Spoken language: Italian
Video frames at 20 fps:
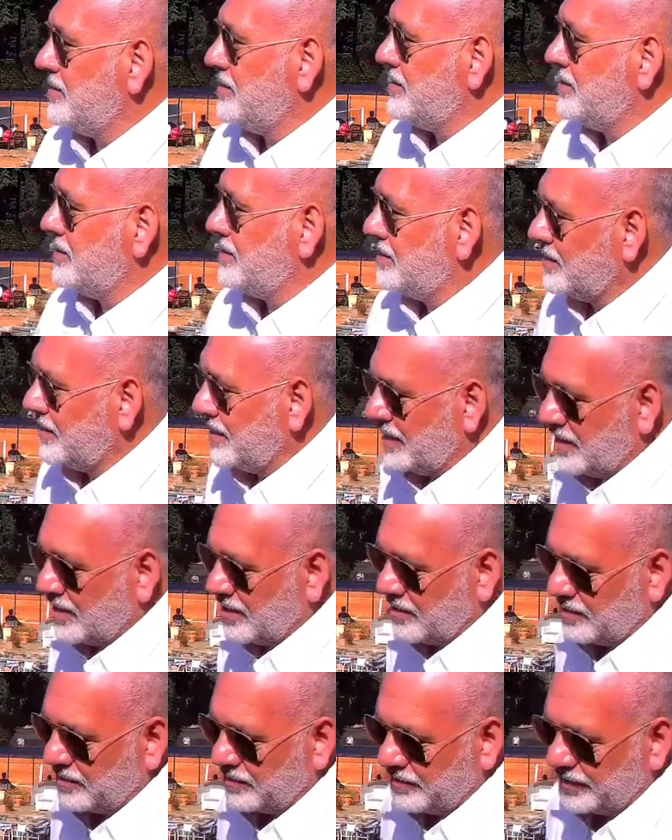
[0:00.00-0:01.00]

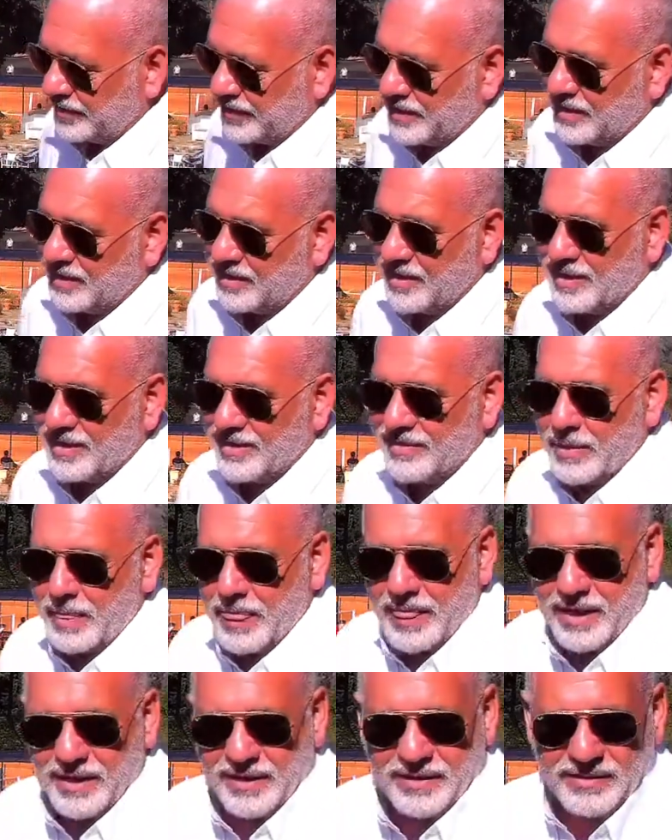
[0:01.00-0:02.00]
Ringraziamo il
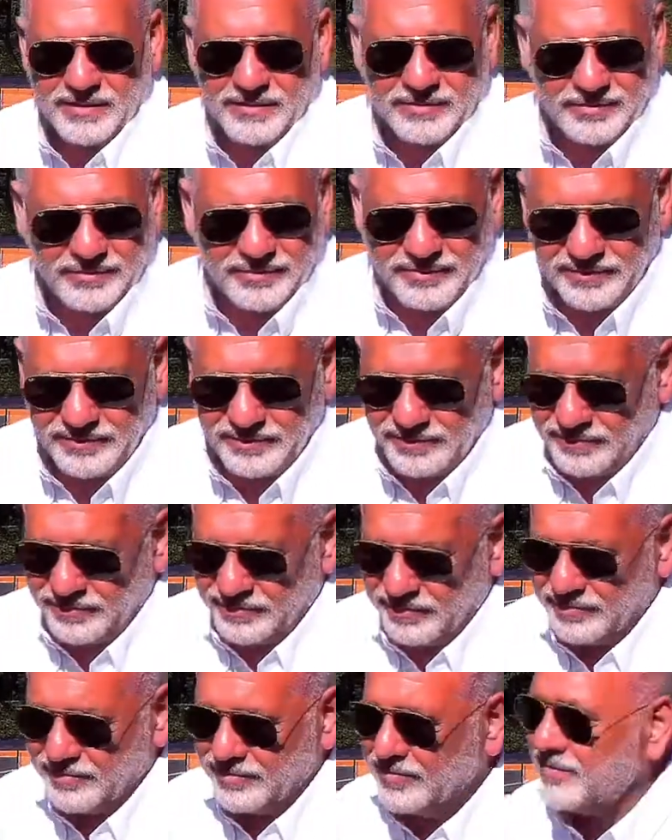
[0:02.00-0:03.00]
vicepresidente del Tennis
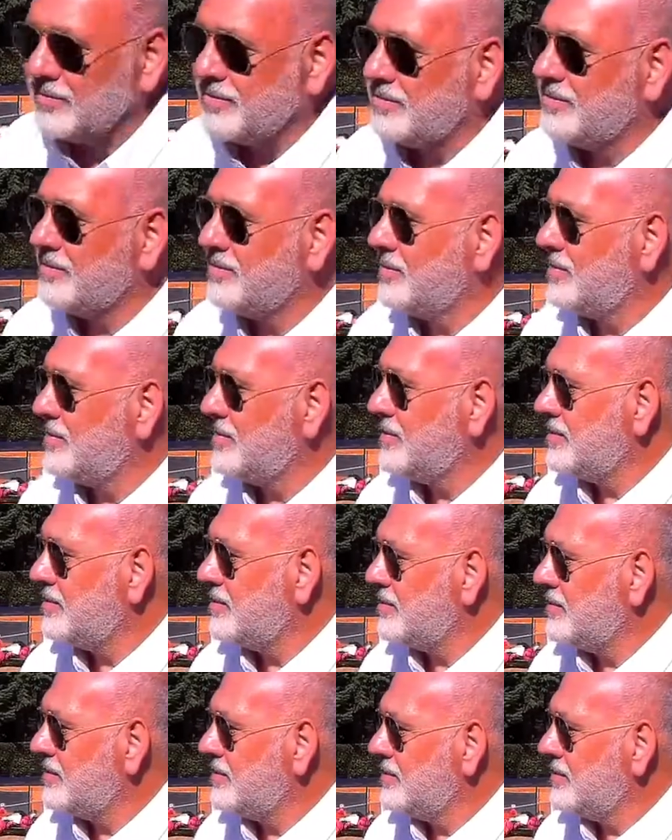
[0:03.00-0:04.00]
Club di Perugia, il
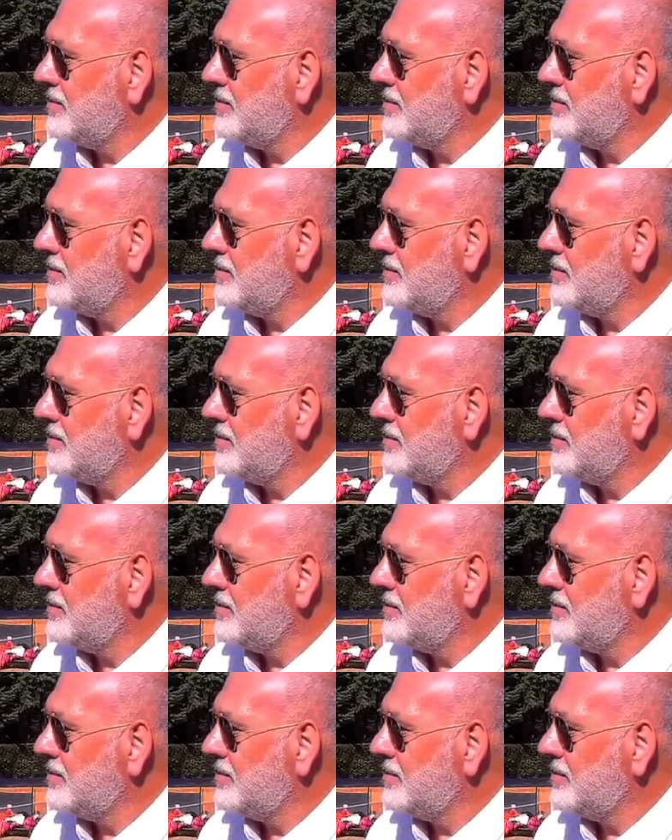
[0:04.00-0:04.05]
dottor